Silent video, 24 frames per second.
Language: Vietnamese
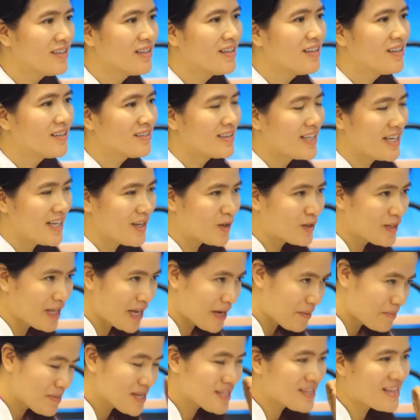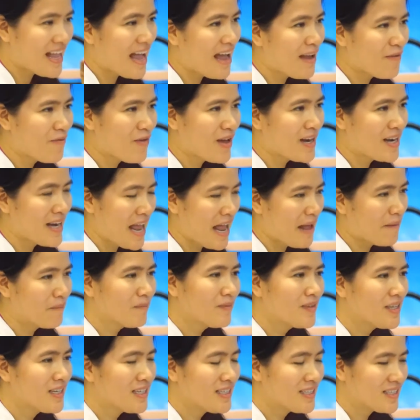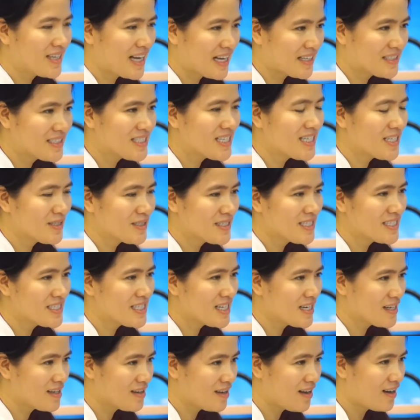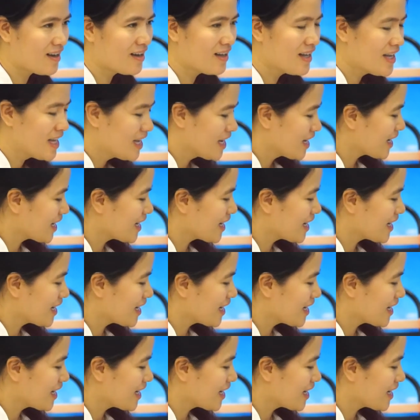đi cho tới và phải làm hết sức để hoàn thành mục tiêu,